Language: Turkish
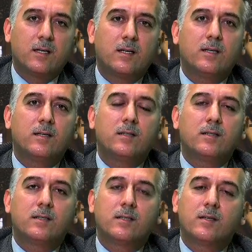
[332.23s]
e,
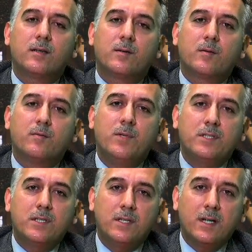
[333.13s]

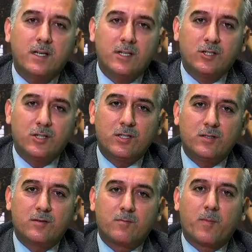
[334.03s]
miskinler
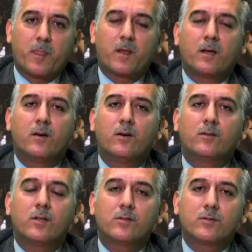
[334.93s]
için,
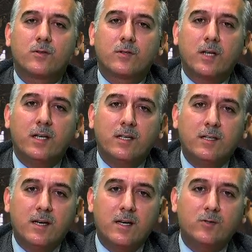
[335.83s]
ondan sonra
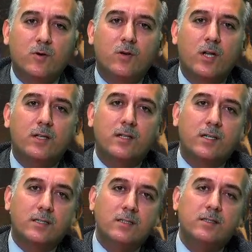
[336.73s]
ihtiyacı
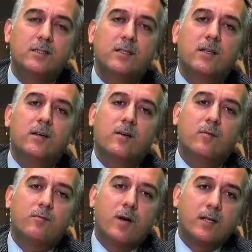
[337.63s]
olanların
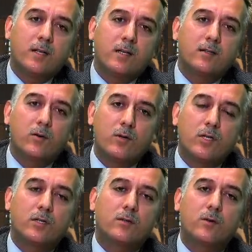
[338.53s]
malların o
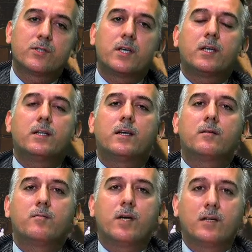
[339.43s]
o zenginlerin
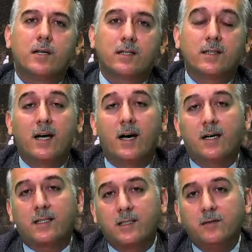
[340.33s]
mallarında
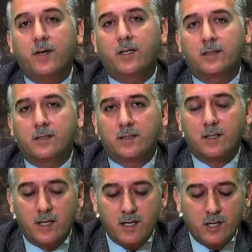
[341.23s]
hakkı vardır
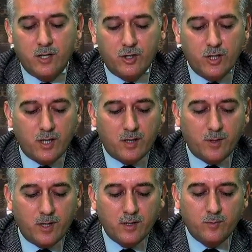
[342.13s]
diye Cenab-ı
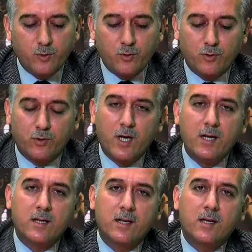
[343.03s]
Hak buyuruyor.
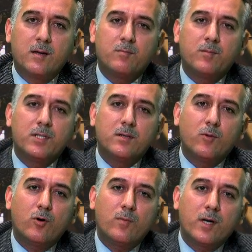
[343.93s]
Yani bizim
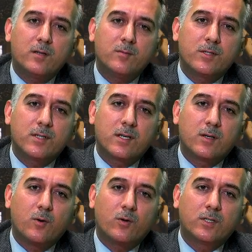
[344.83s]
o
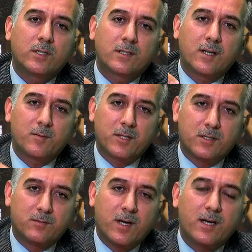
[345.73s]
malımızdaki o kırkta
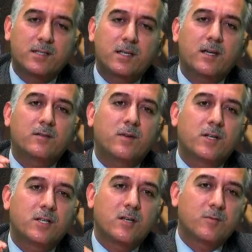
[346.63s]
bir veya zekat
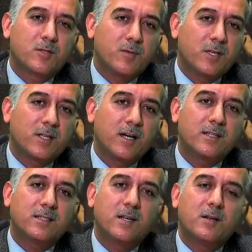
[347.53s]
vereceğimiz miktar
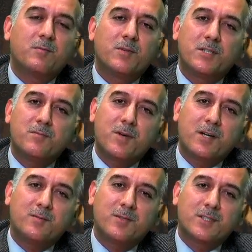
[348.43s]
bizim
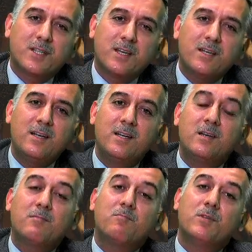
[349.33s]
malımız değil,
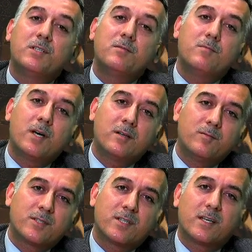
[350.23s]
bizim
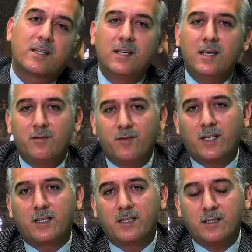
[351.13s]
malımızdaki
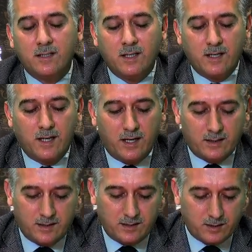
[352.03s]
fakirin
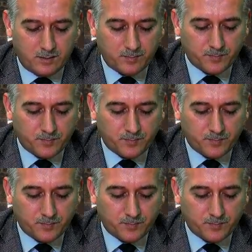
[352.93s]
hakkıdır.